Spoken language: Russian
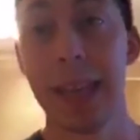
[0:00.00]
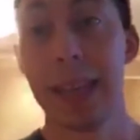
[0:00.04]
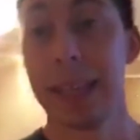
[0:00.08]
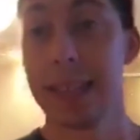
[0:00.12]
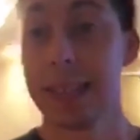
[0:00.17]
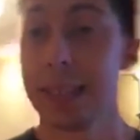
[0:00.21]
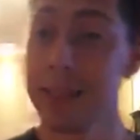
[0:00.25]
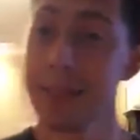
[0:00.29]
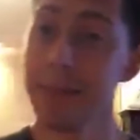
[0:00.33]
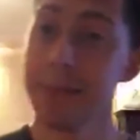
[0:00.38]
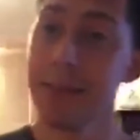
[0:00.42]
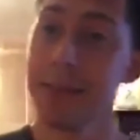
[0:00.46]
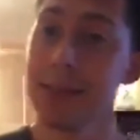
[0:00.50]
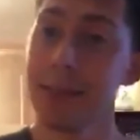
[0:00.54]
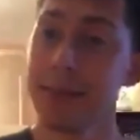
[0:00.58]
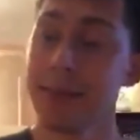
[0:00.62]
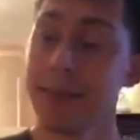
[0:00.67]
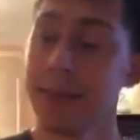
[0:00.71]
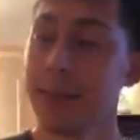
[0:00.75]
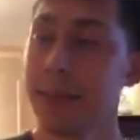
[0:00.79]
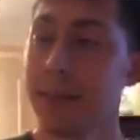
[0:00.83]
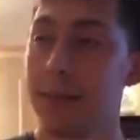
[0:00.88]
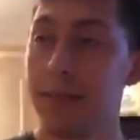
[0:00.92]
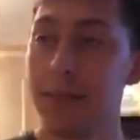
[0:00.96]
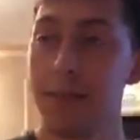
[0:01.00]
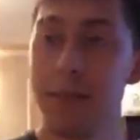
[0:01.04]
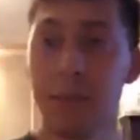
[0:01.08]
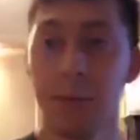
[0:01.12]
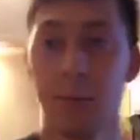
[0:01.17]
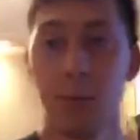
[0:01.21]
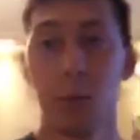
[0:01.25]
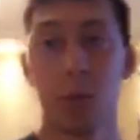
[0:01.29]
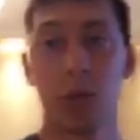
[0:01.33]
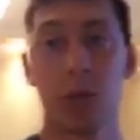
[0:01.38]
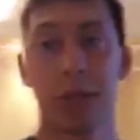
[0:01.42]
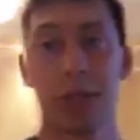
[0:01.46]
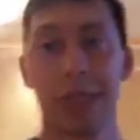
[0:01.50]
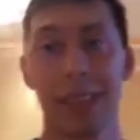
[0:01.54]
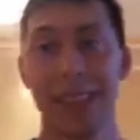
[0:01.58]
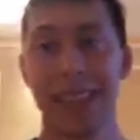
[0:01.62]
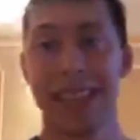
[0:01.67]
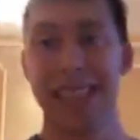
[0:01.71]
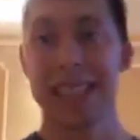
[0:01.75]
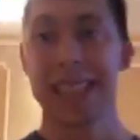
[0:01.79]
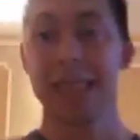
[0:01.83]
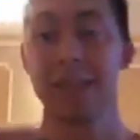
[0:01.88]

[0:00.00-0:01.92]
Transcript: И, соответственно, вы можете